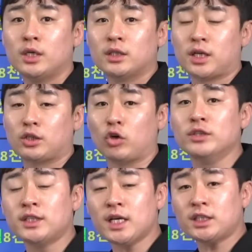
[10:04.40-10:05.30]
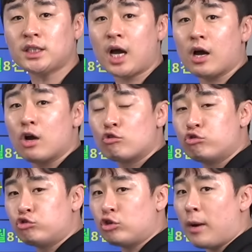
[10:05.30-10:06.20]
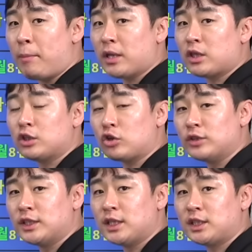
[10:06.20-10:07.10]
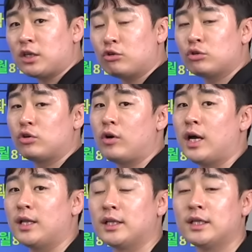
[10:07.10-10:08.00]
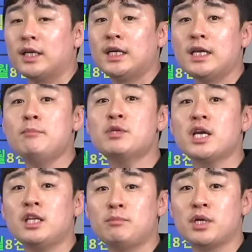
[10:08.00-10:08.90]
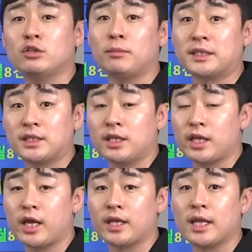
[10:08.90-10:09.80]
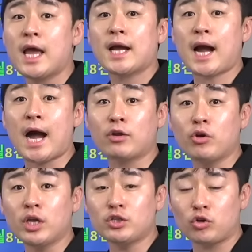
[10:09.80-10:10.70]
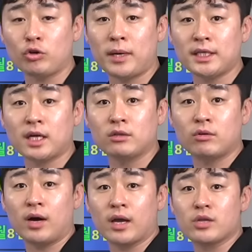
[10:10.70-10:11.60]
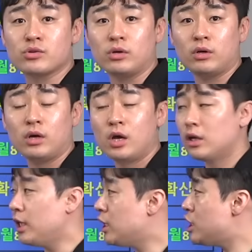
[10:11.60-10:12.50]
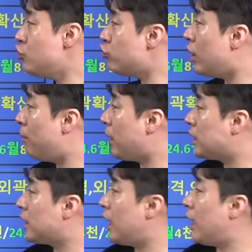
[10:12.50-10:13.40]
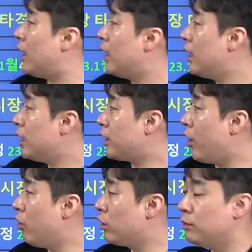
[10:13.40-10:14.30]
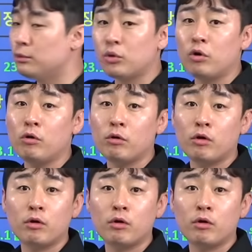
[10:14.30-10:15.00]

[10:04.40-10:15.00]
자, 전세시장, 구축아파트 전세시장으로 들어간 임차인 입장에서 봤을 땐 가격이 저렴하니까 들어갔겠죠. 근데 신축아파트가 대역급으로